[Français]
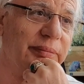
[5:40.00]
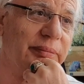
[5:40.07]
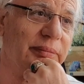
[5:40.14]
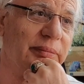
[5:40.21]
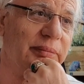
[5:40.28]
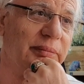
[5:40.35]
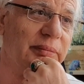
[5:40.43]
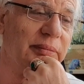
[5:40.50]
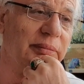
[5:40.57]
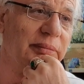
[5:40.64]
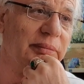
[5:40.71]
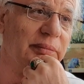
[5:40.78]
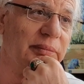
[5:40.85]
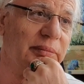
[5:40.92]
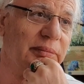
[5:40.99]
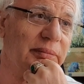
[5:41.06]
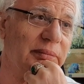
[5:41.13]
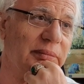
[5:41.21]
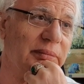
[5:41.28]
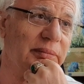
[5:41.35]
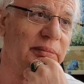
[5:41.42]
bah, être
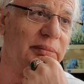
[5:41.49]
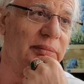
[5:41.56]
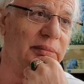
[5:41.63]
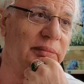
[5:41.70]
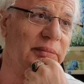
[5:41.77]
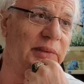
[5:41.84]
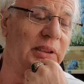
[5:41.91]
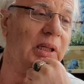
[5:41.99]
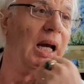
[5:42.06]
altruiste.